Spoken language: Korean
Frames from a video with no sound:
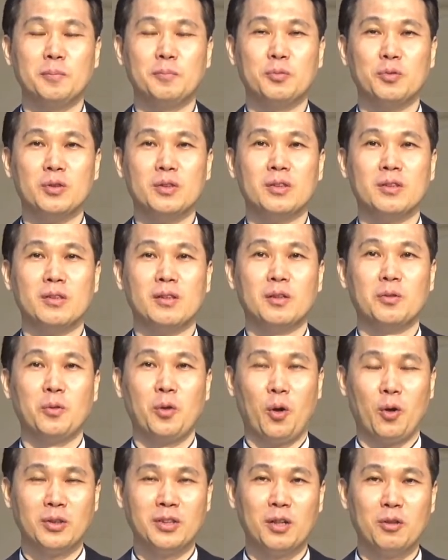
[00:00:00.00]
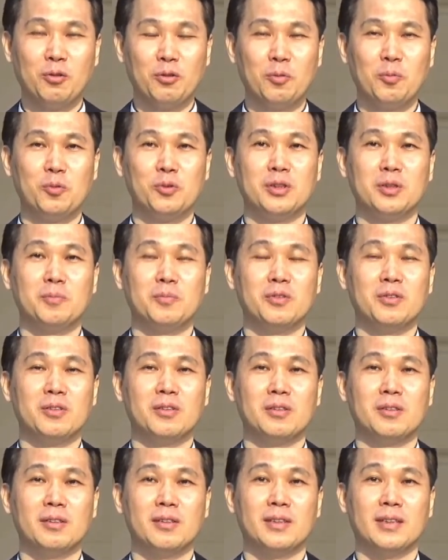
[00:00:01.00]
분들 또 영상으로 보신
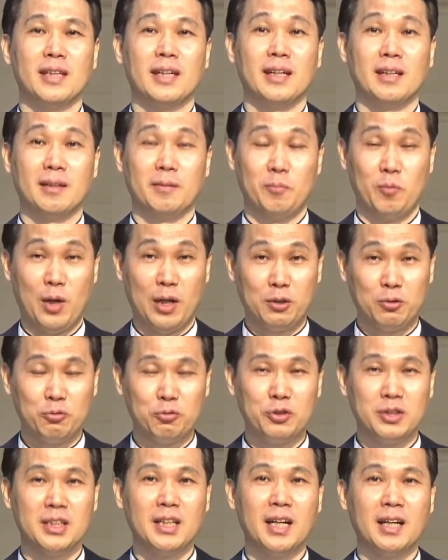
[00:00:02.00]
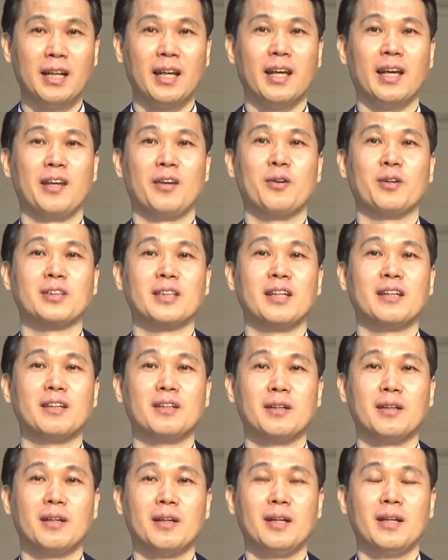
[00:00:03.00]
분들은 그냥 뭐한두 시간의 영상을